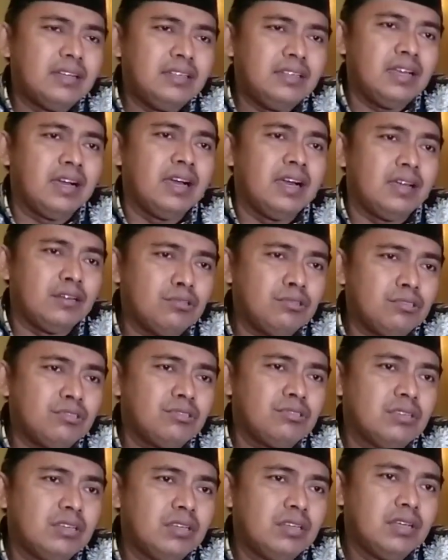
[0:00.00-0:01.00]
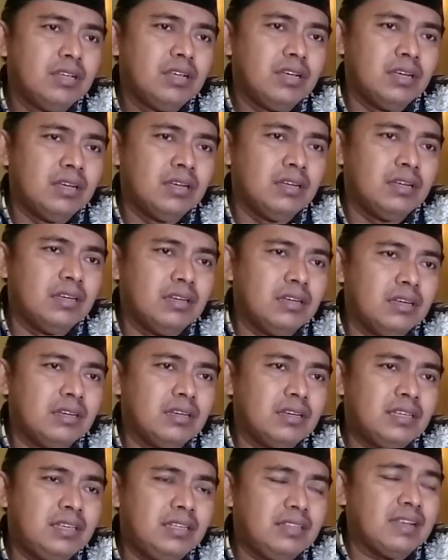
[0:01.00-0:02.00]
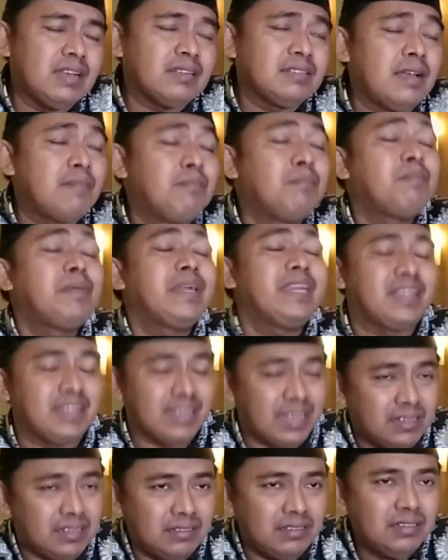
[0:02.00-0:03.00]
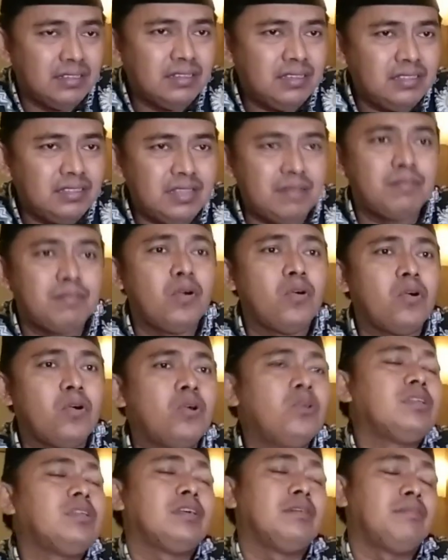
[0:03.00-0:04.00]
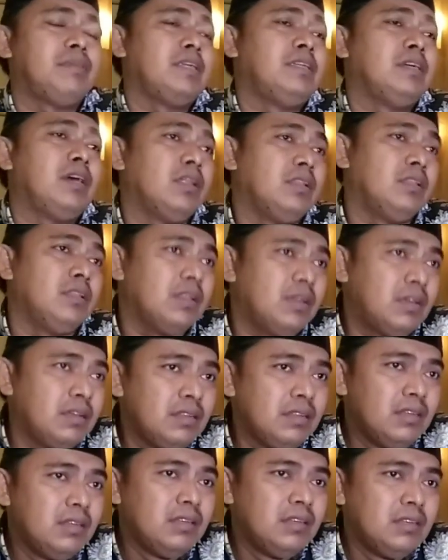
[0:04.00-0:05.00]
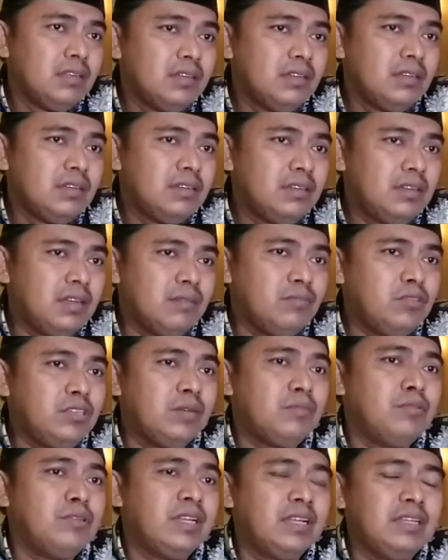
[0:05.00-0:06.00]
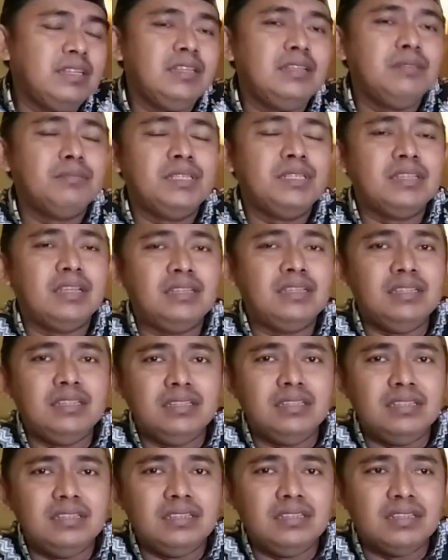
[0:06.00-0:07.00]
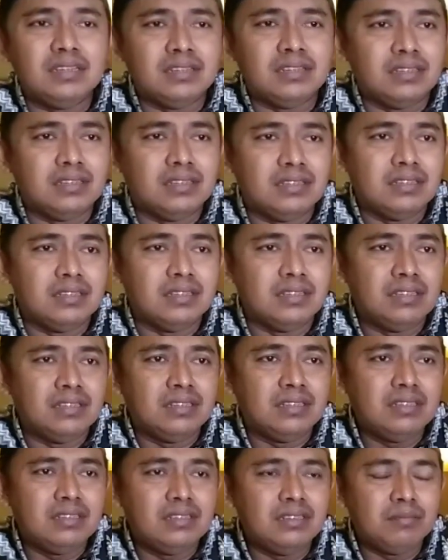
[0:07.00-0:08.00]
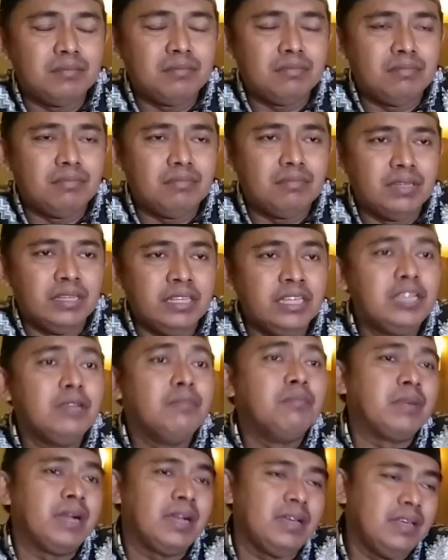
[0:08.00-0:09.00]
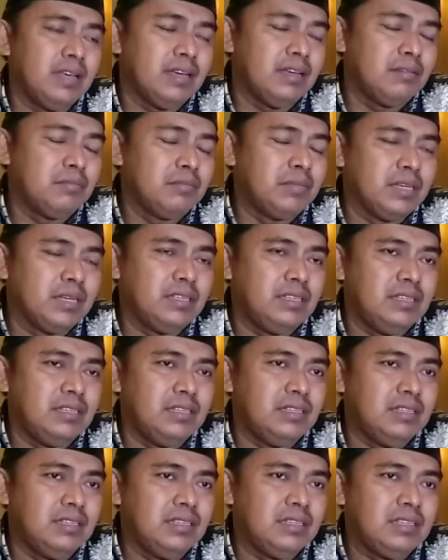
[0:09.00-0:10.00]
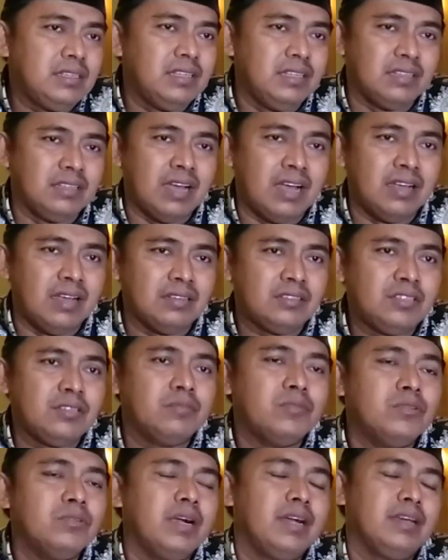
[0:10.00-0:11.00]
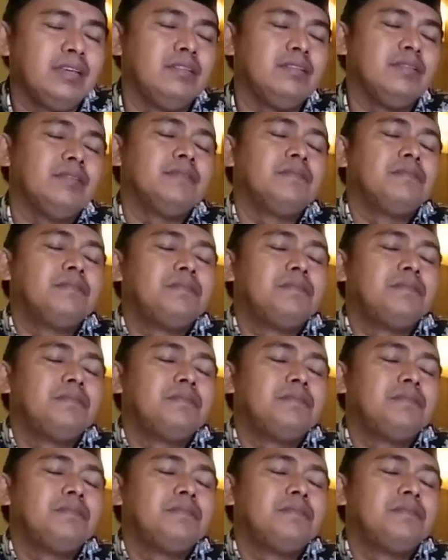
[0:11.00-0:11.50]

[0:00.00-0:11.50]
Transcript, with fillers: yang harus uh, kita sampaikan kita mohon kepada Allah nah mudah-mudahan ini menjadi uh, hikmah ya bagi kita semua gitu